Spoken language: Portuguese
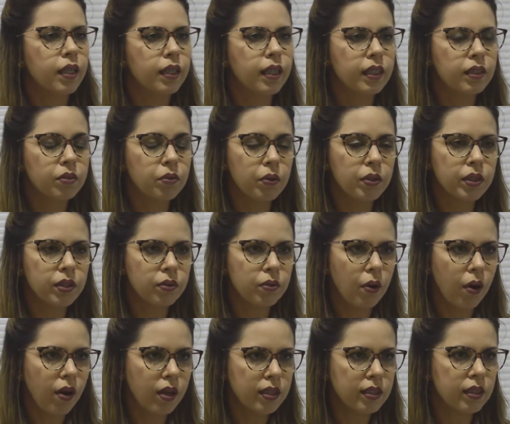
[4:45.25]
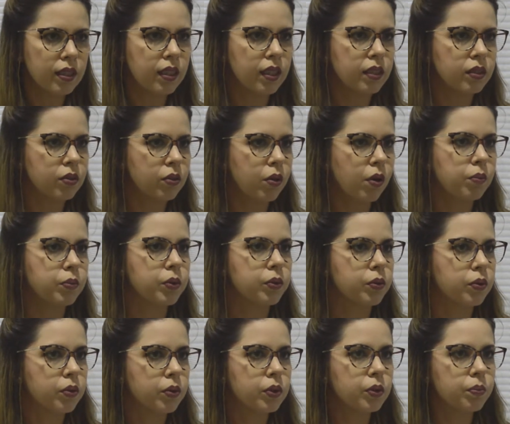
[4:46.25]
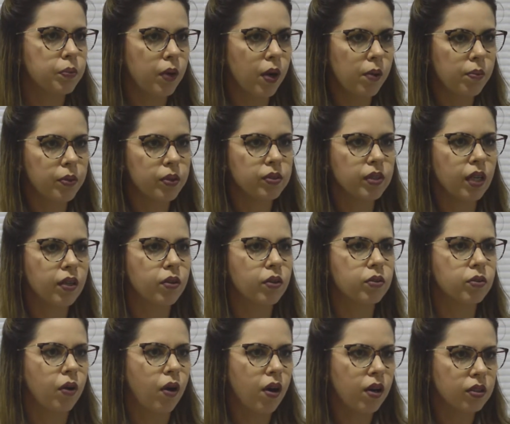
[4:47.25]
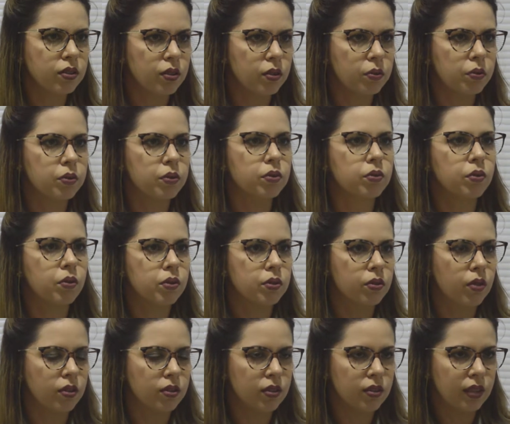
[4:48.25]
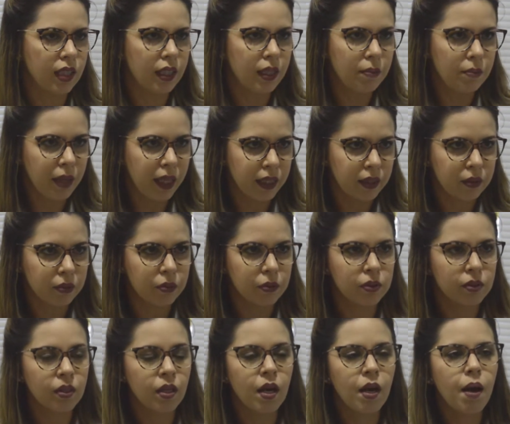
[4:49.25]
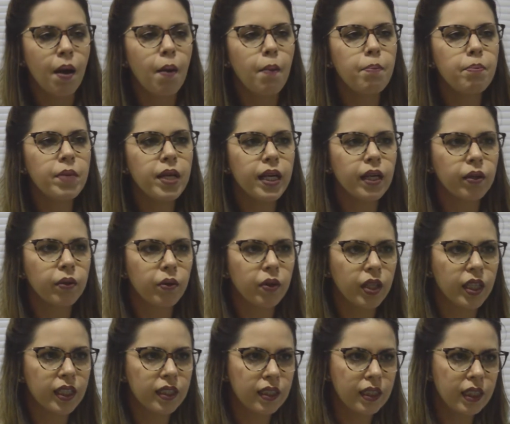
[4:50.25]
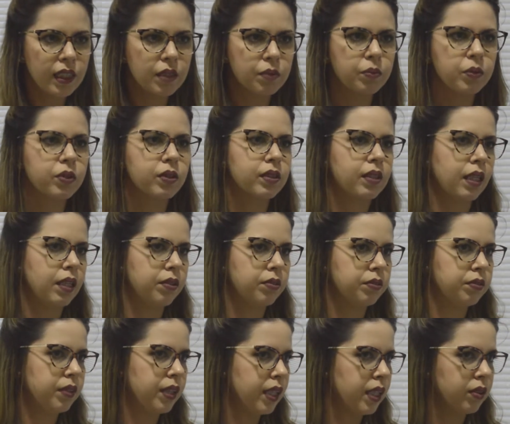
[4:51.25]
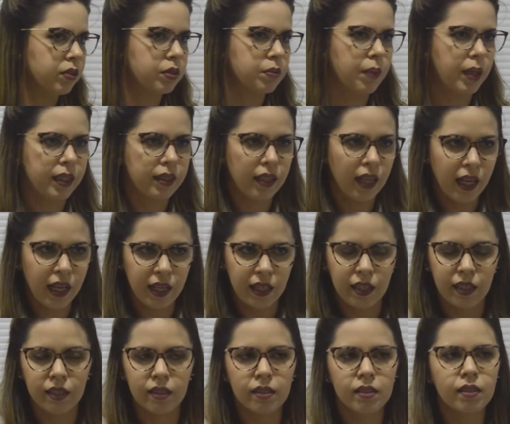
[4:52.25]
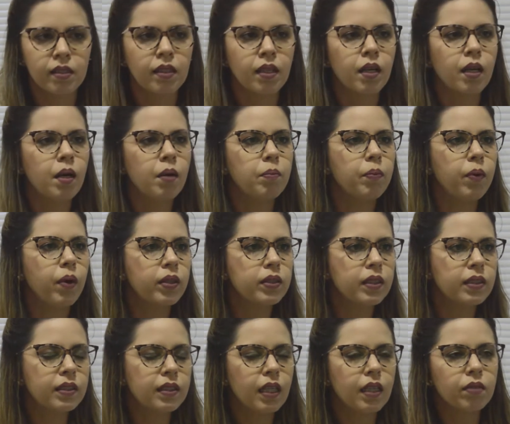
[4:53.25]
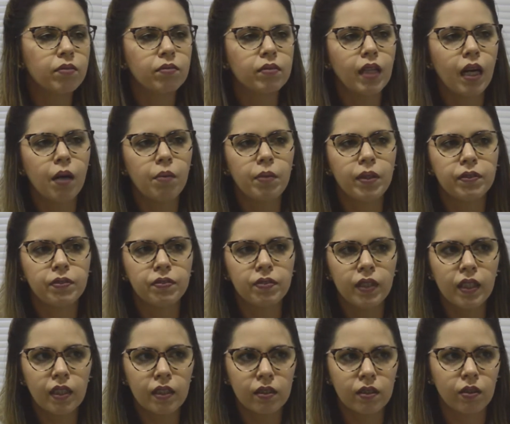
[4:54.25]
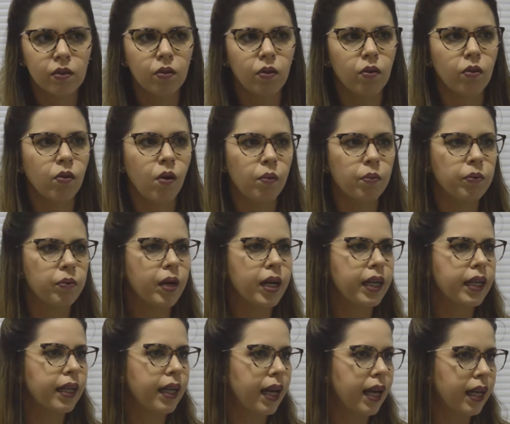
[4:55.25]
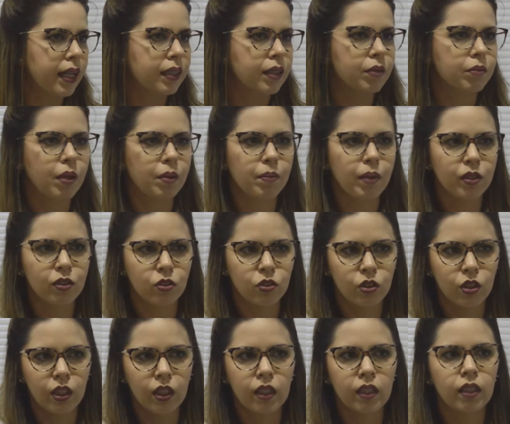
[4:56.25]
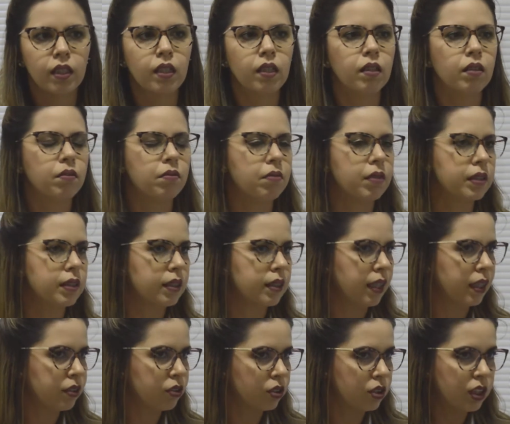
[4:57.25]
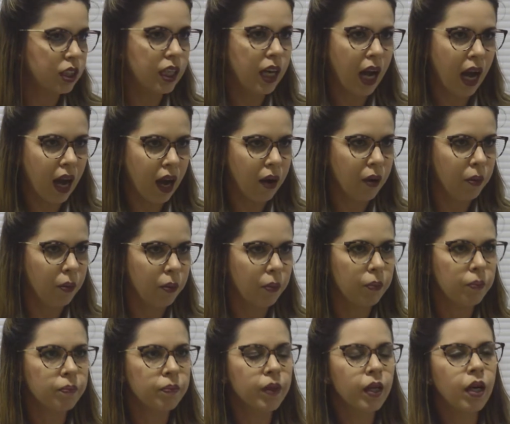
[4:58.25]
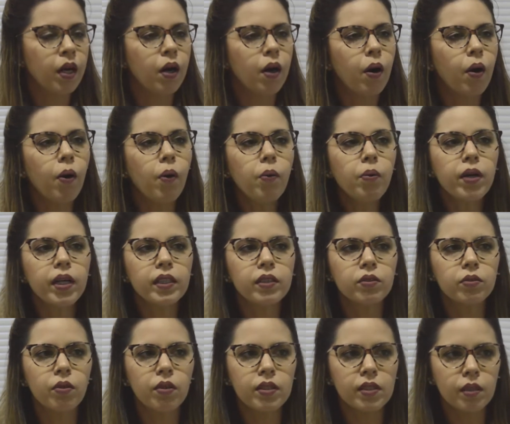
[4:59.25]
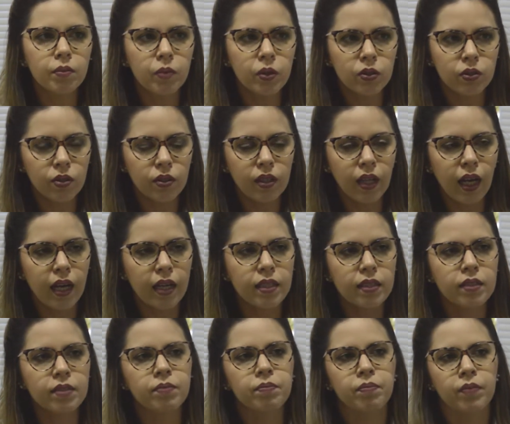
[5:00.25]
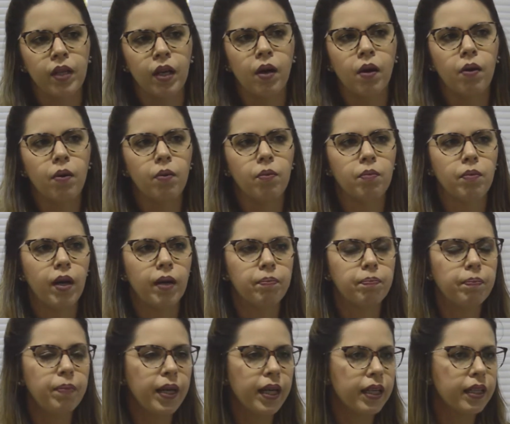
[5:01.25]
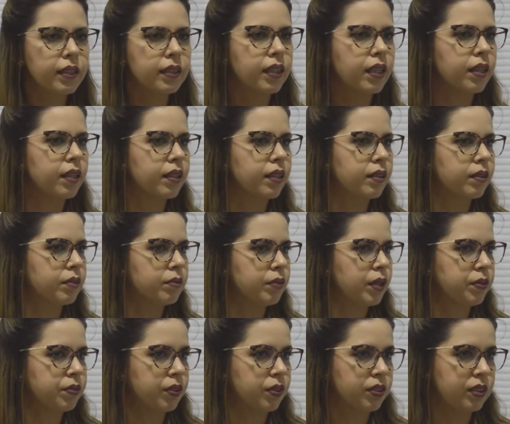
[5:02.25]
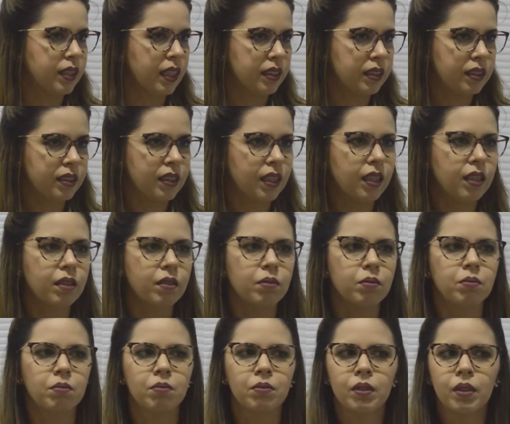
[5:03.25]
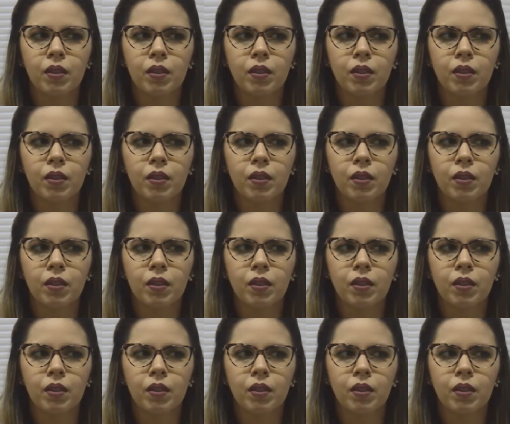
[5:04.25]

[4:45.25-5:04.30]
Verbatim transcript: é, questões tóxicas, como os próprios agrotóxicos dos nossos alimentos, uhum. micro-organismos, que seriam vírus, bactérias. Pode ser um trauma físico, como uma queda, uma batida, um acidente de carro, uhum. ou questões emocionais, uma perda, uma frustração,